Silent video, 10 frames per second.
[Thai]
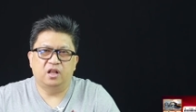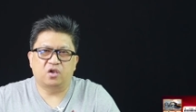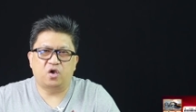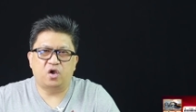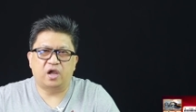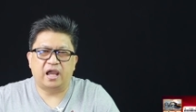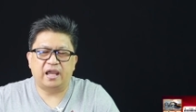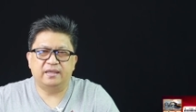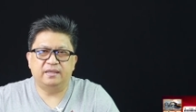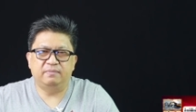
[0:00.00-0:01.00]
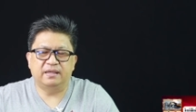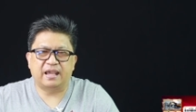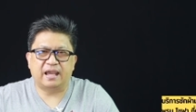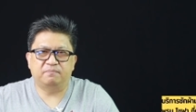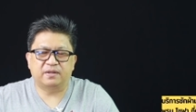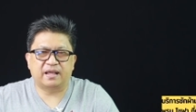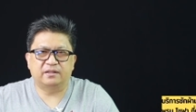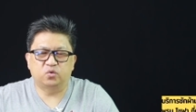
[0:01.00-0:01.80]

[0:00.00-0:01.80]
แล้วก็ให้มีการประกั